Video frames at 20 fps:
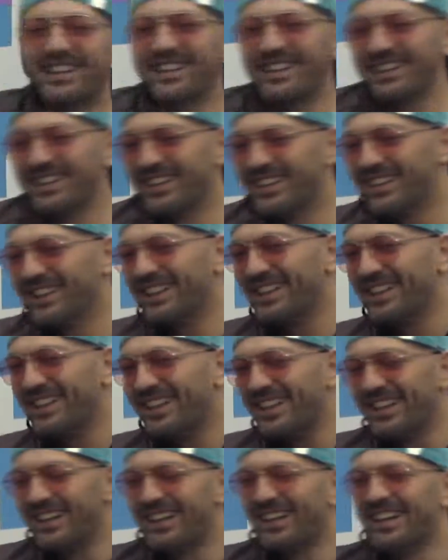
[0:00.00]
de aslında
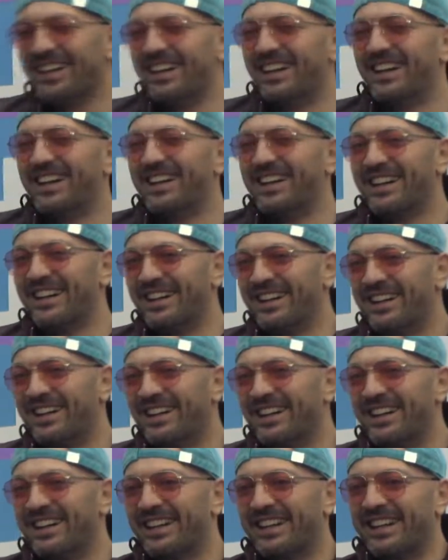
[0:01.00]
geleceğin şanslı
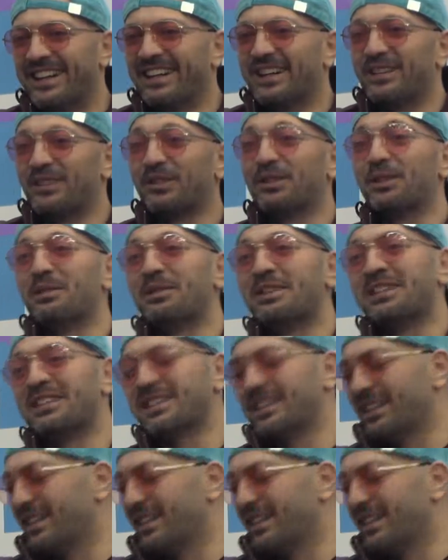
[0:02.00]
çocuklarıyız. Evet olabilir. Evet.